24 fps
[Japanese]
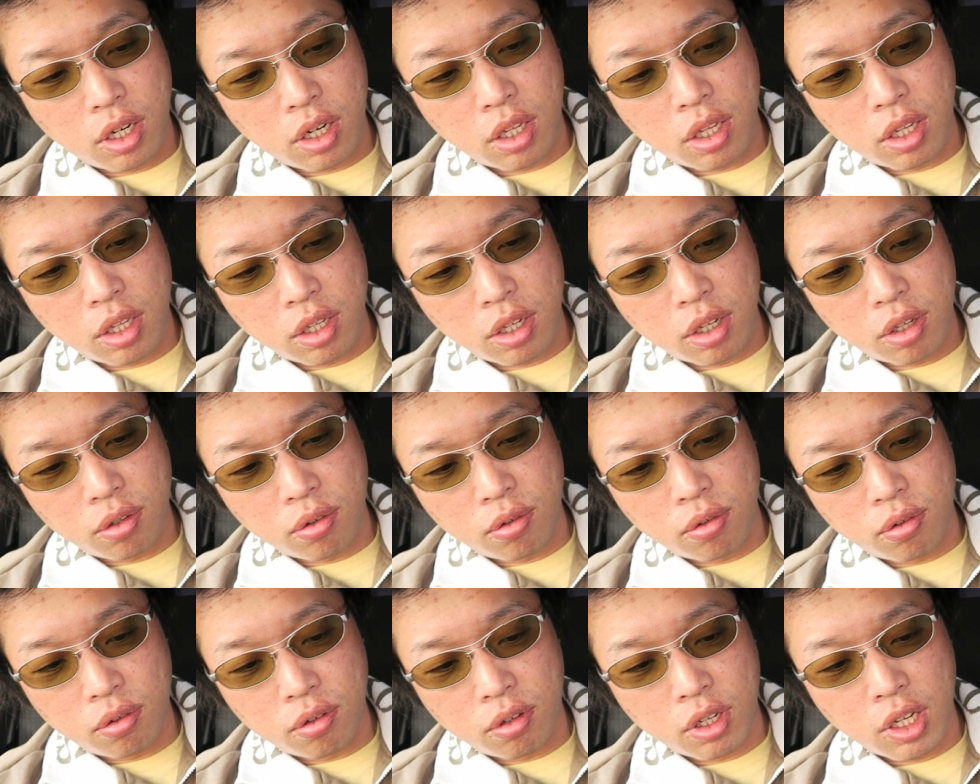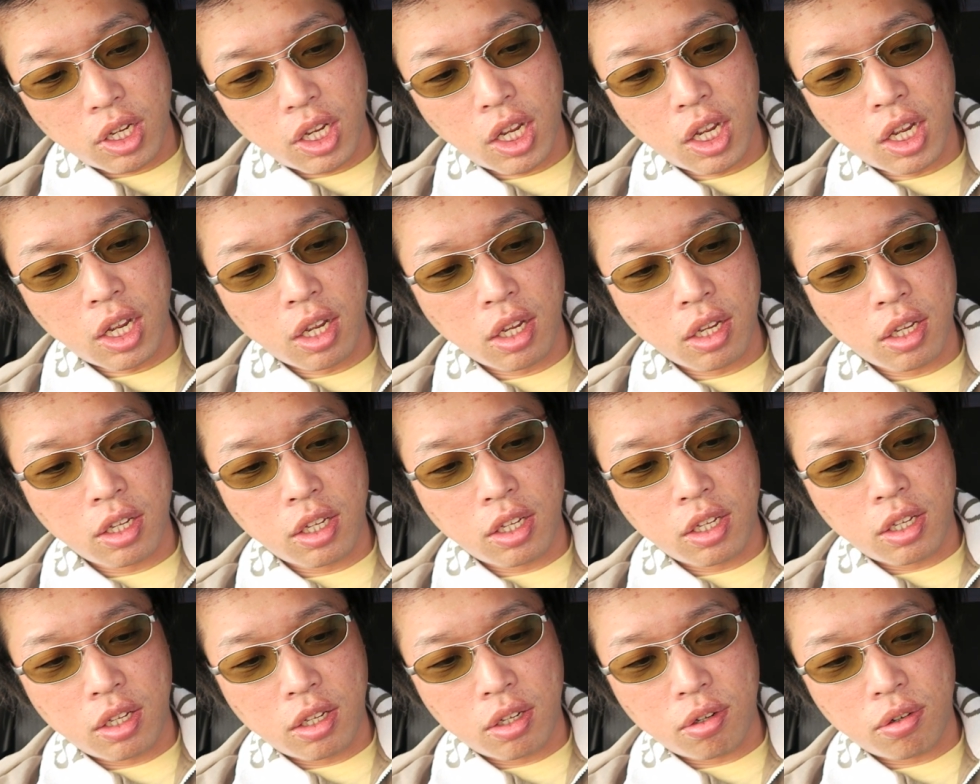あれなんだけどあ
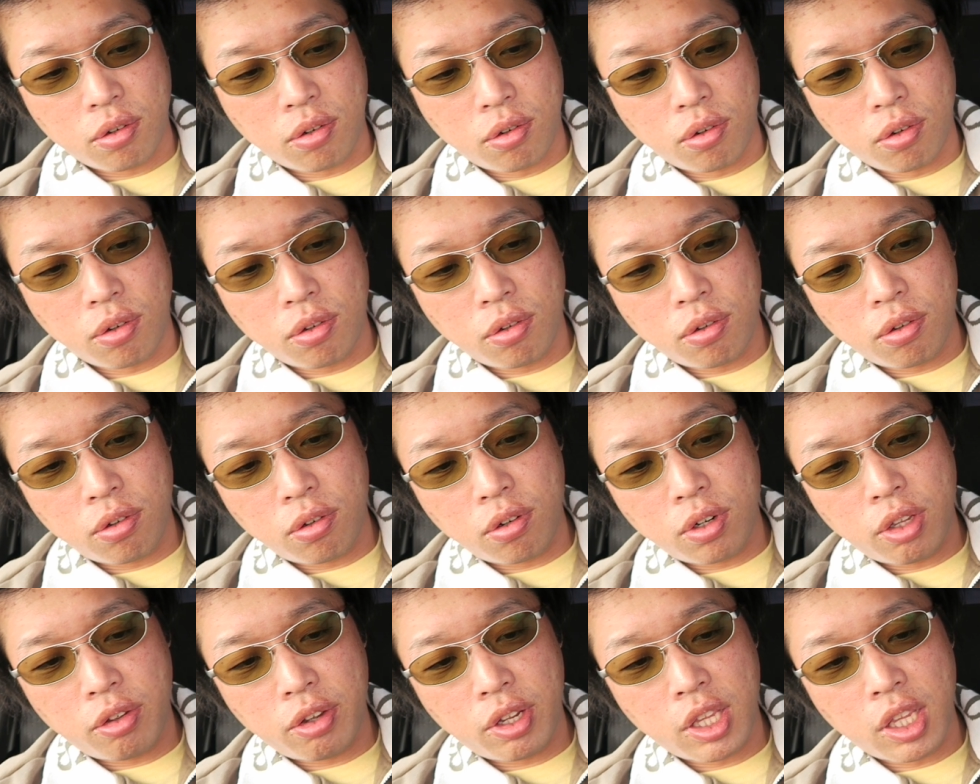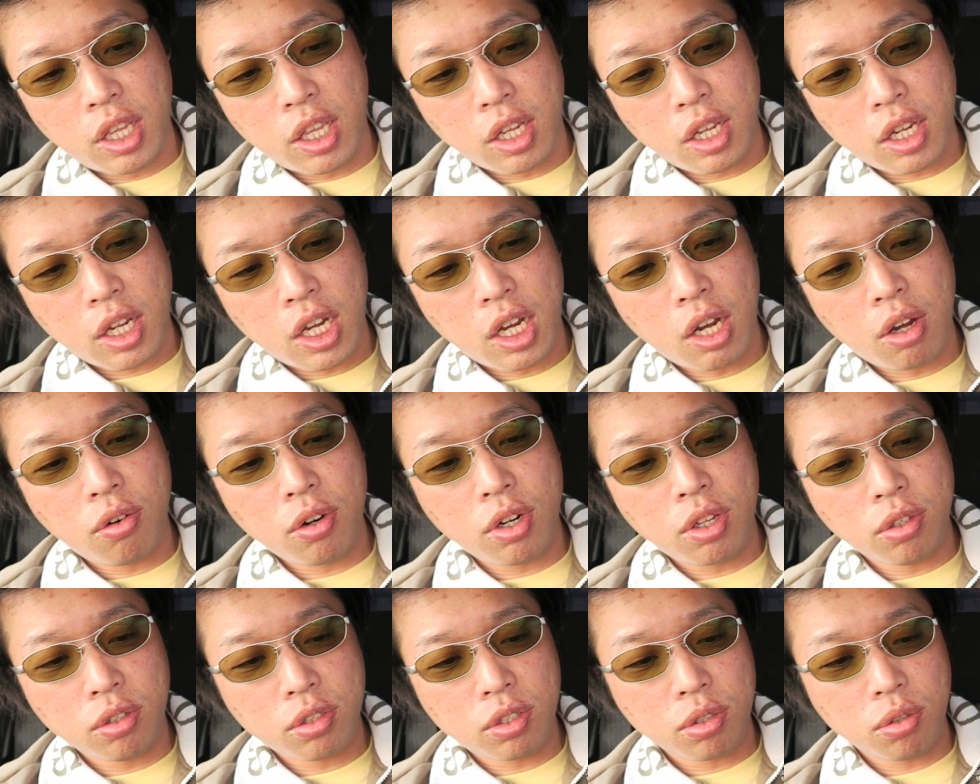これはね香
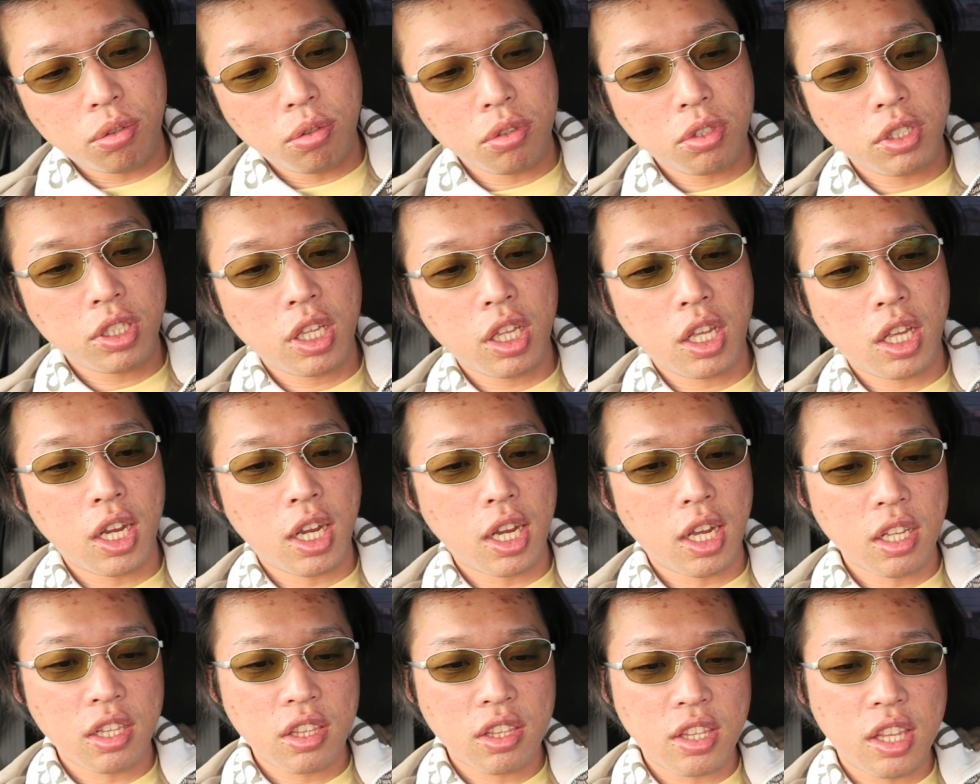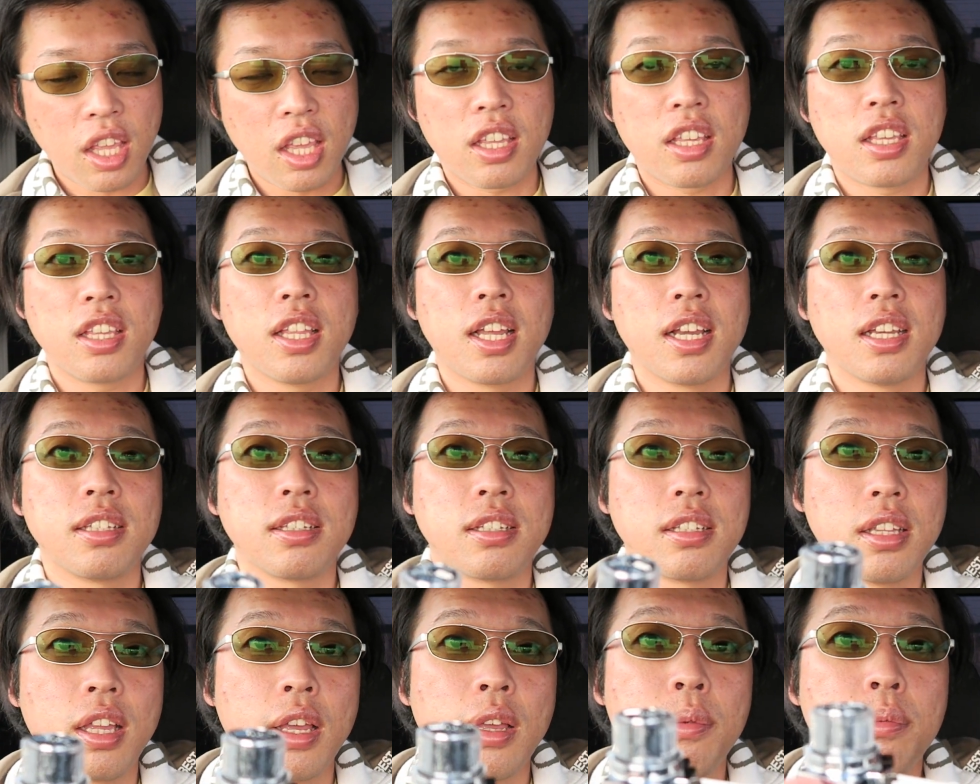りの調整ができないで
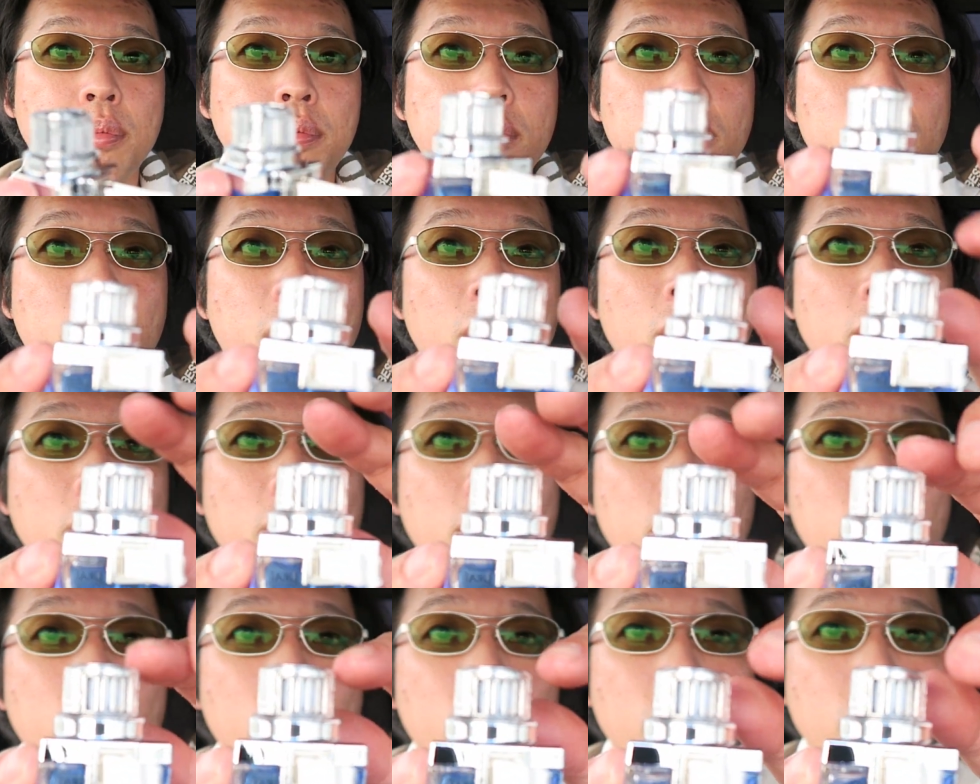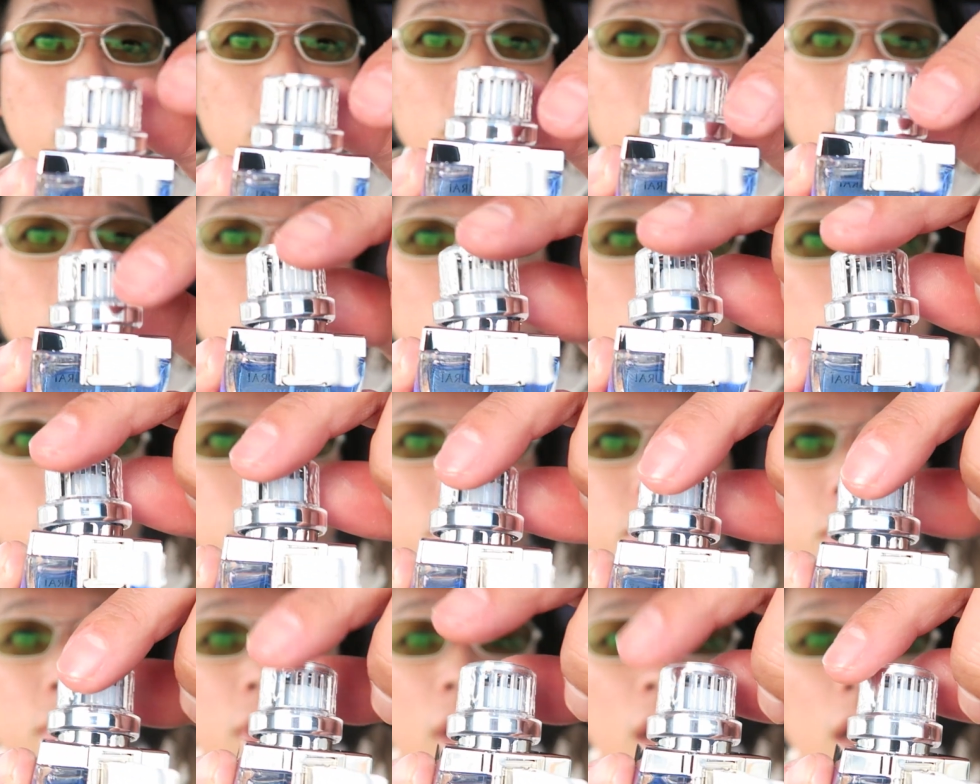すねもうこの
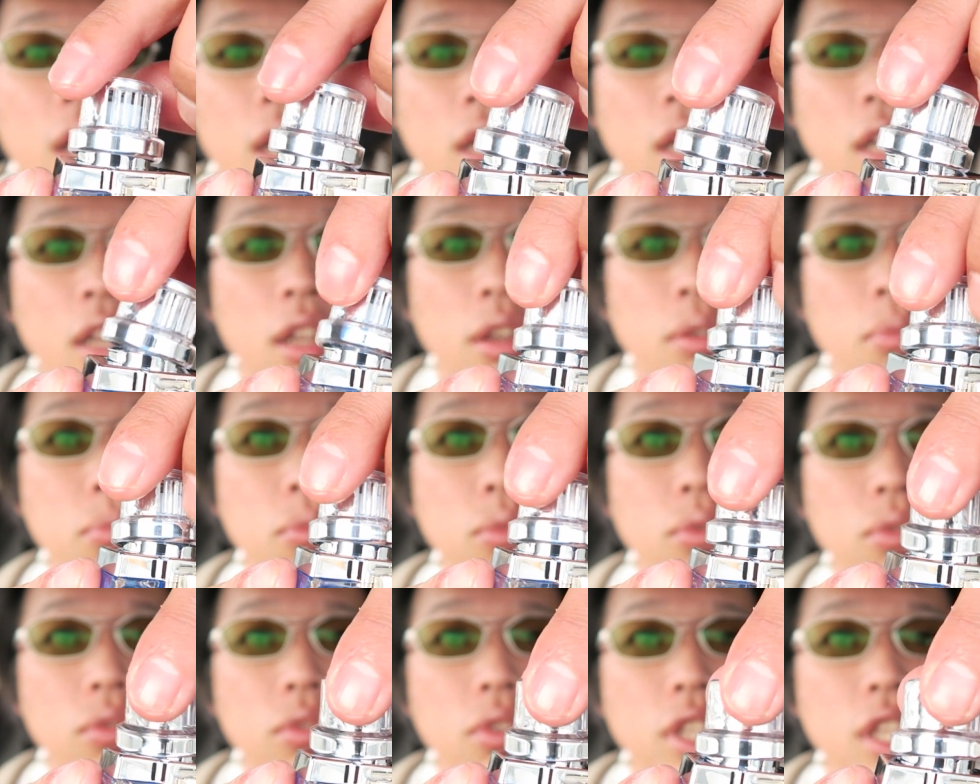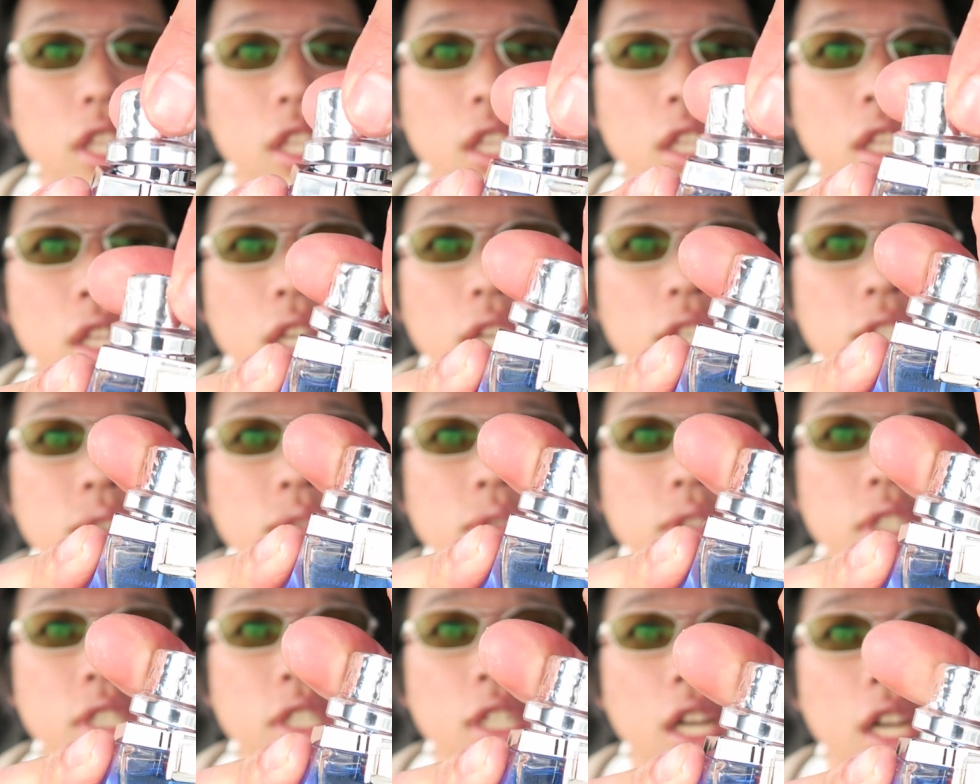キャップがもう一箇
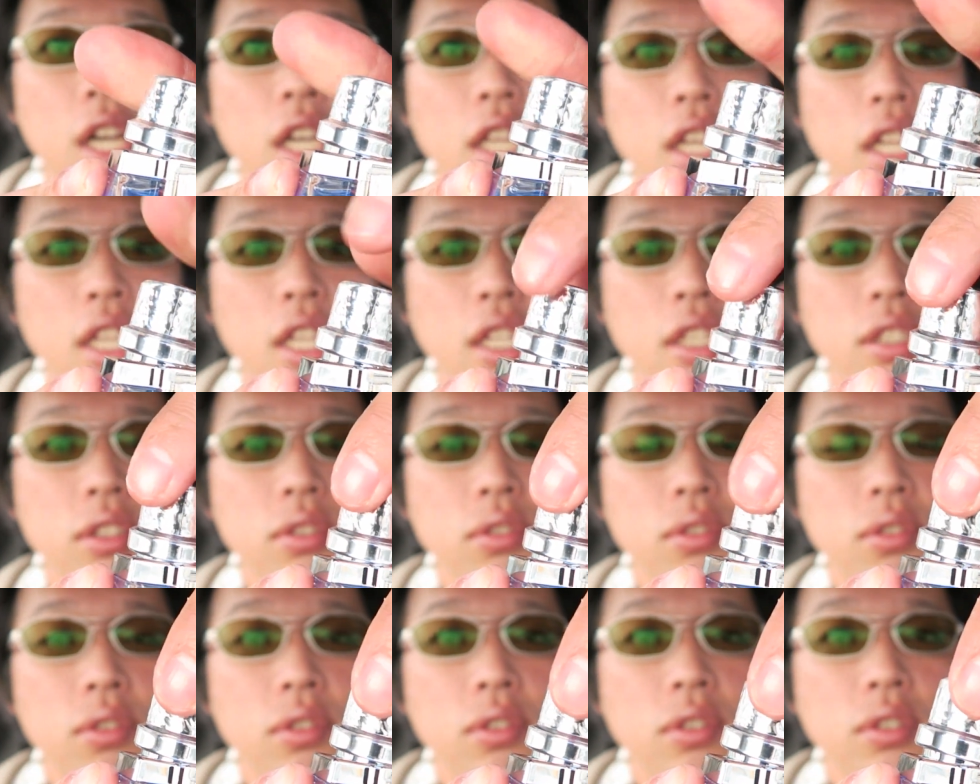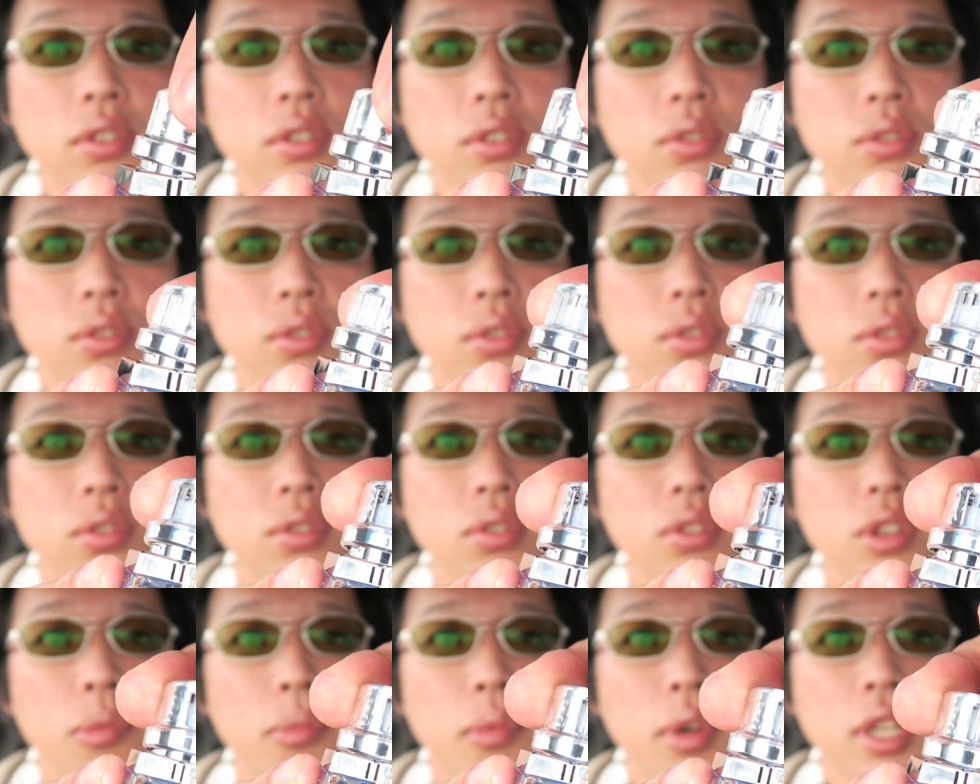所にしか入らないですよぐ
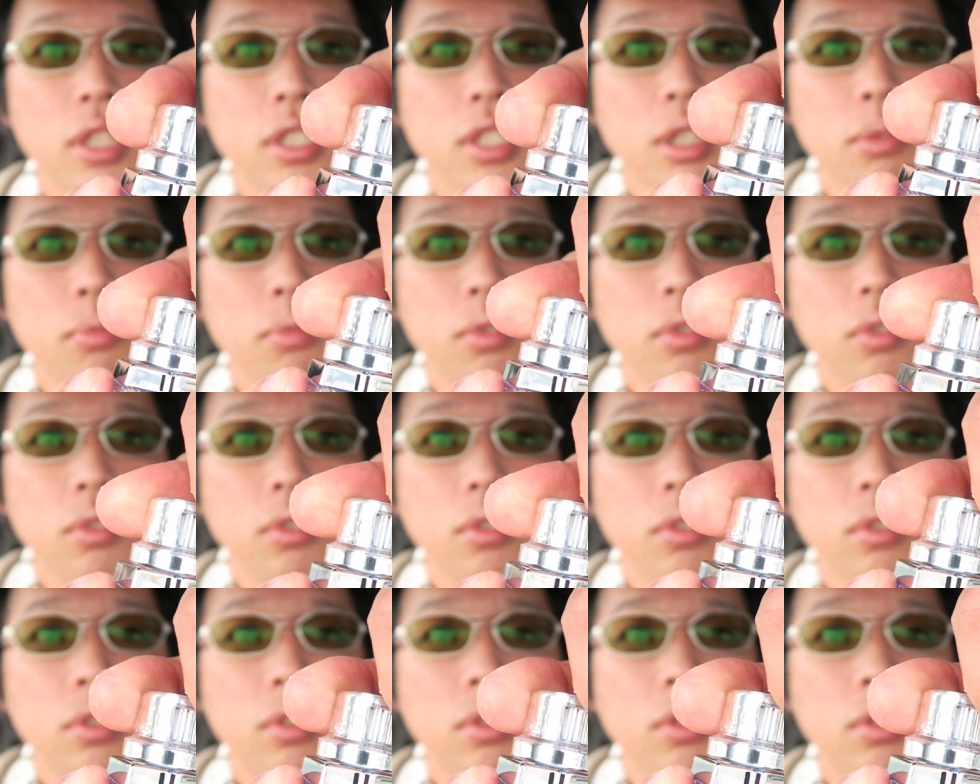るーっと回してもも